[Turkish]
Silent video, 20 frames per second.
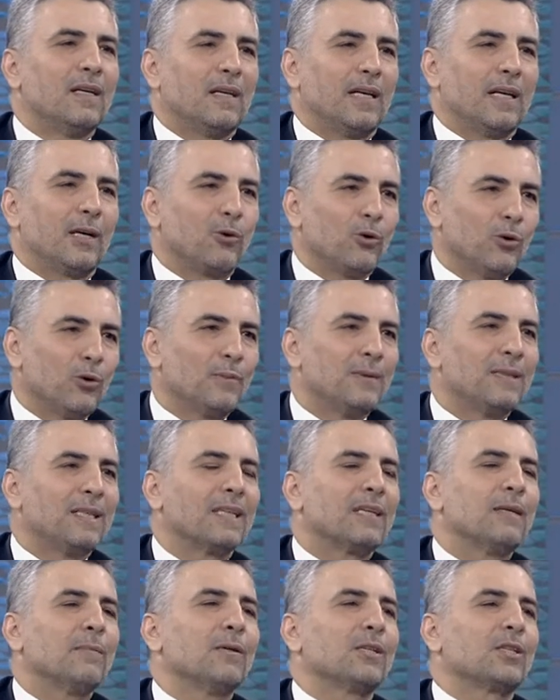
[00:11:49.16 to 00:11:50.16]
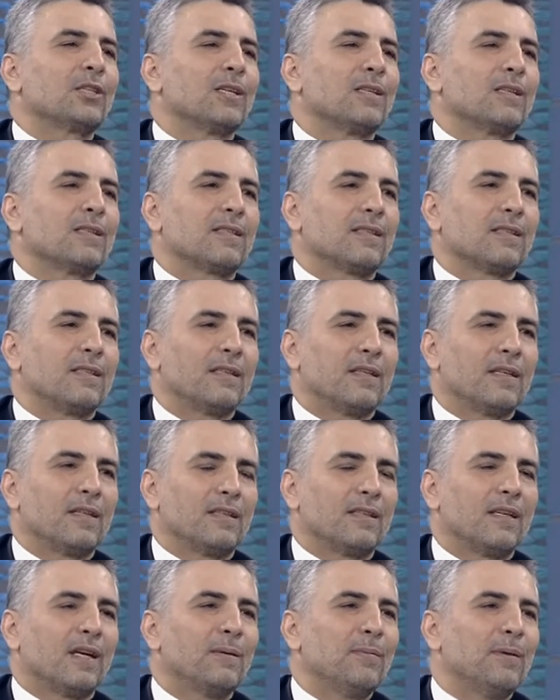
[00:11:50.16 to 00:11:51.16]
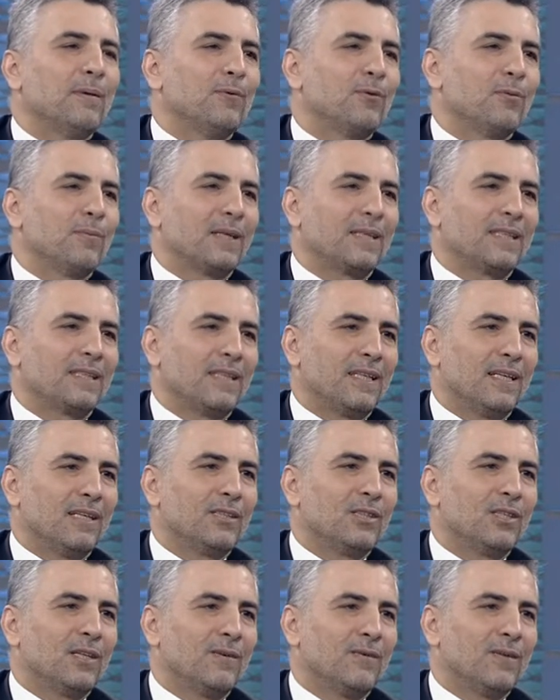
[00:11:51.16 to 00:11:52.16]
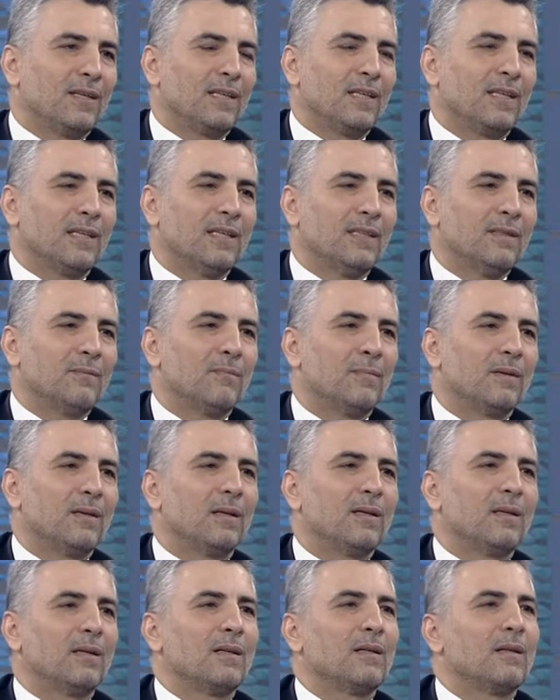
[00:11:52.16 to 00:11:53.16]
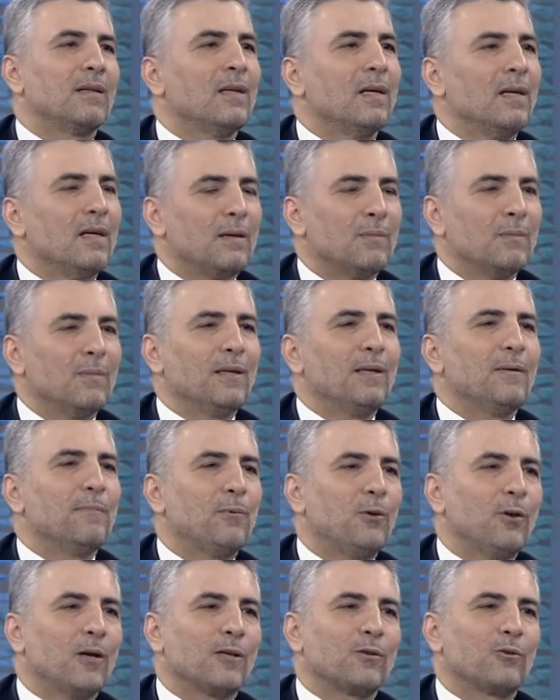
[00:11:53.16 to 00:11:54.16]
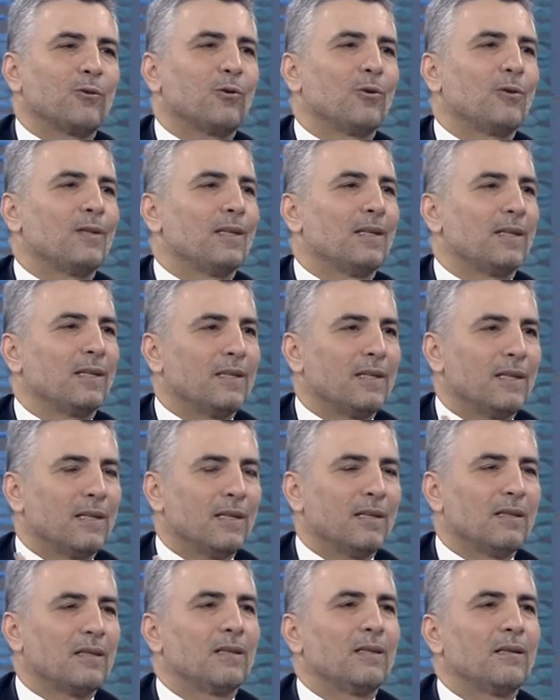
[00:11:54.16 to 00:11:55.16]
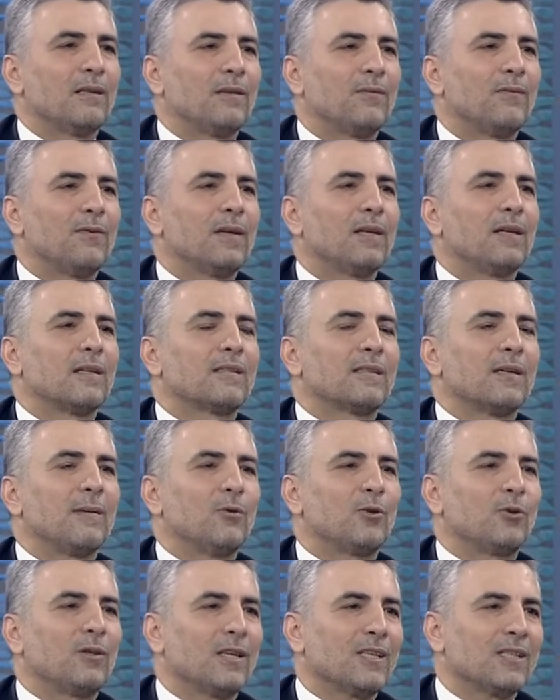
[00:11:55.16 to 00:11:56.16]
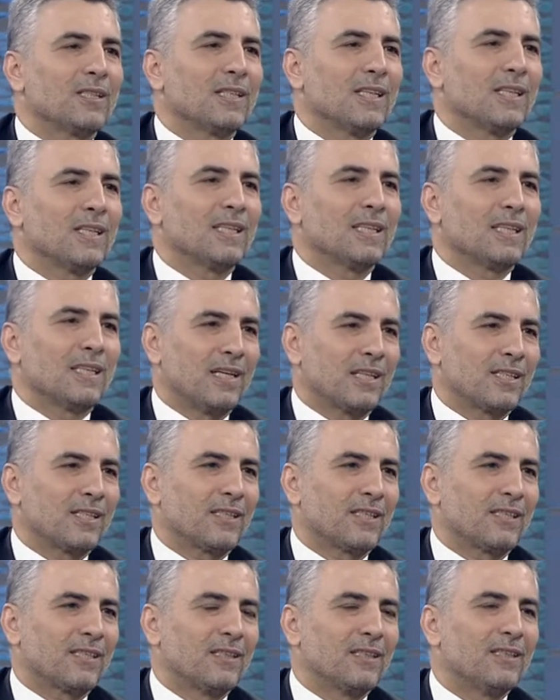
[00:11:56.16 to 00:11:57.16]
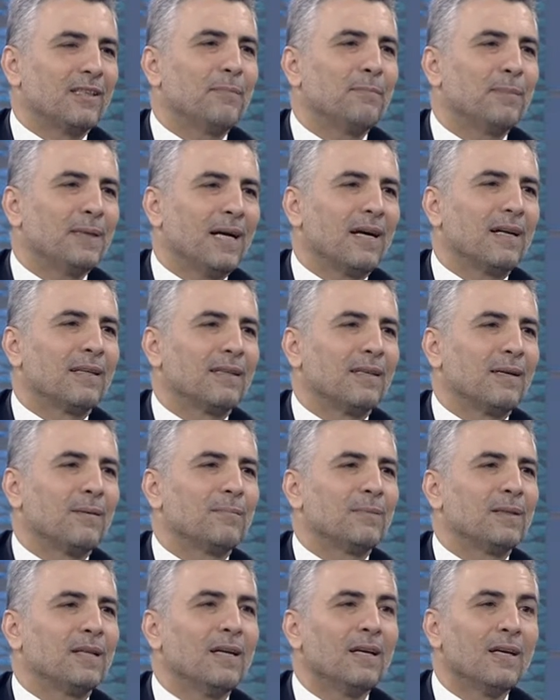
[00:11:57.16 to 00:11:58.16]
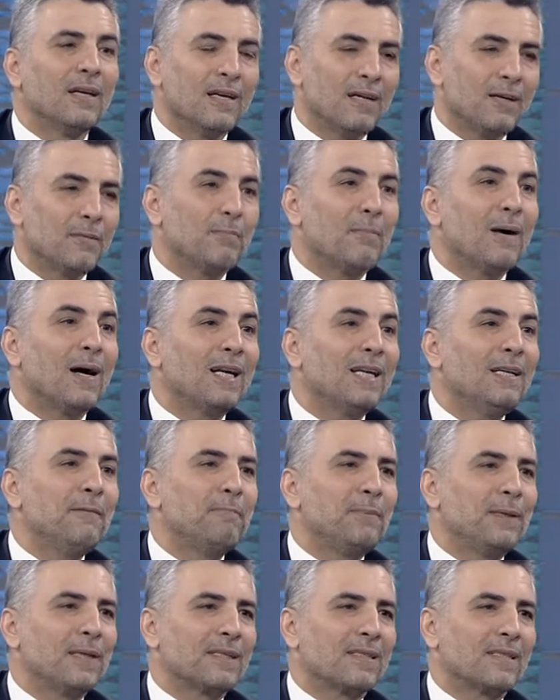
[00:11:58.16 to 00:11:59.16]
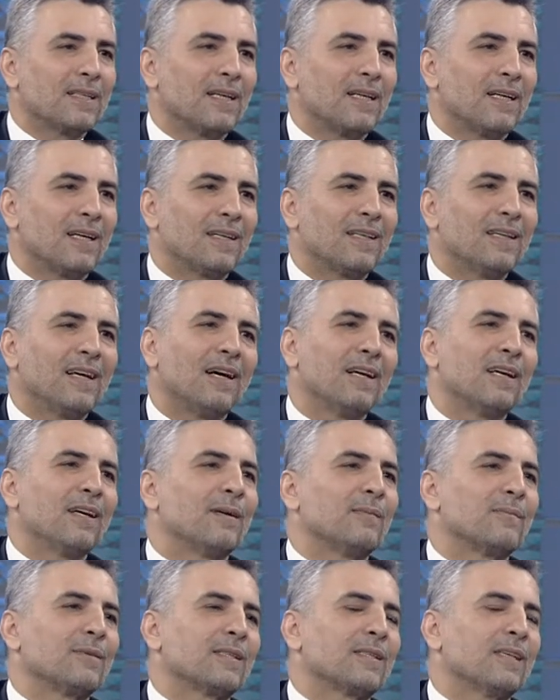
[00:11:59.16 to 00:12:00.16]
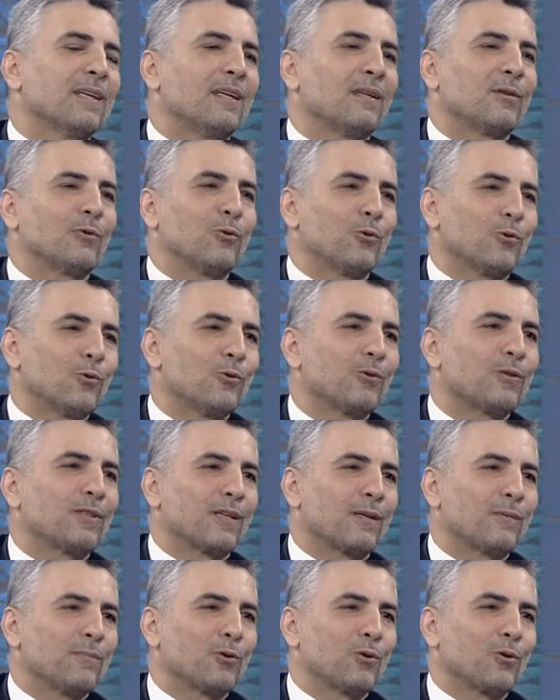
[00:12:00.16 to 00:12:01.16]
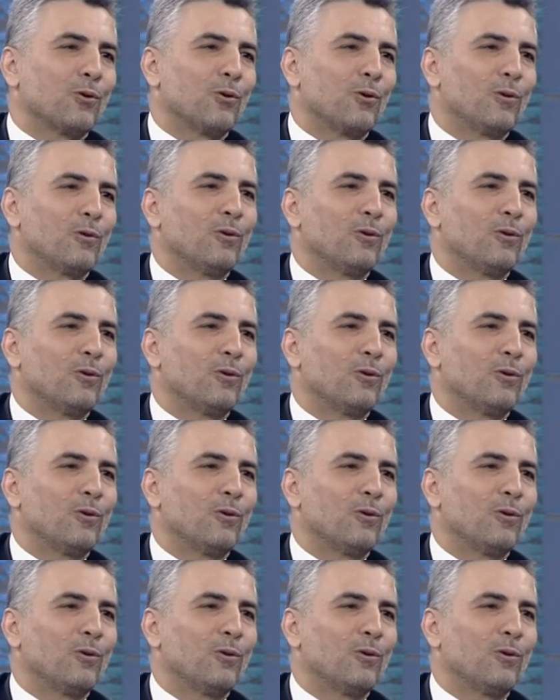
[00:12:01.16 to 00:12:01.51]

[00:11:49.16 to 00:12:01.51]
ekonomideki başarısını darbe vurmak isteyen çevrelerin e, manipülasyonlarına e, ve sabotajları karşısında bir anlamda mali piyasalarda ayağımıza kurşun sıkmış olduk.